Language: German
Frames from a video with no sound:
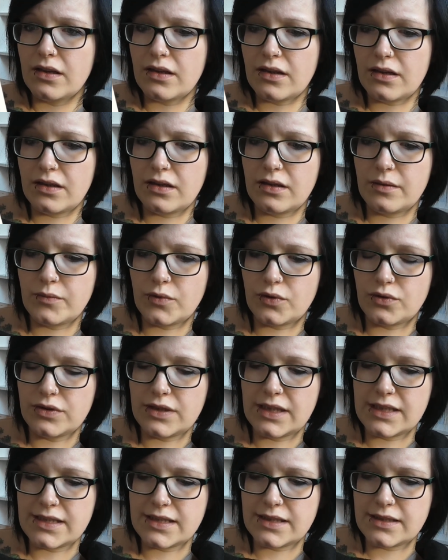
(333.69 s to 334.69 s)
Ähm,
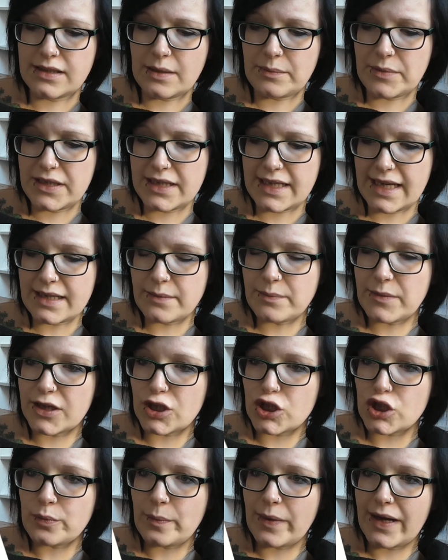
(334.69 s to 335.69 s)
und das, da bin ich echt mal
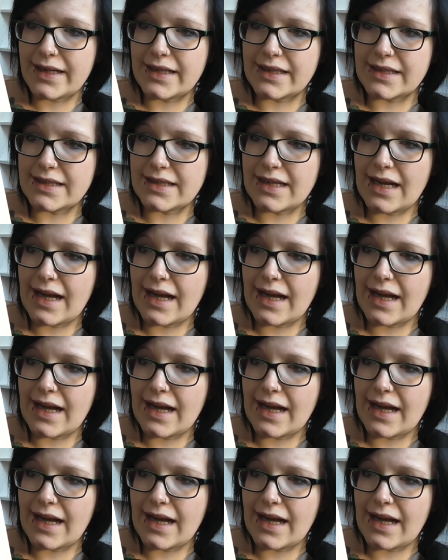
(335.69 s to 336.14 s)
gespannt.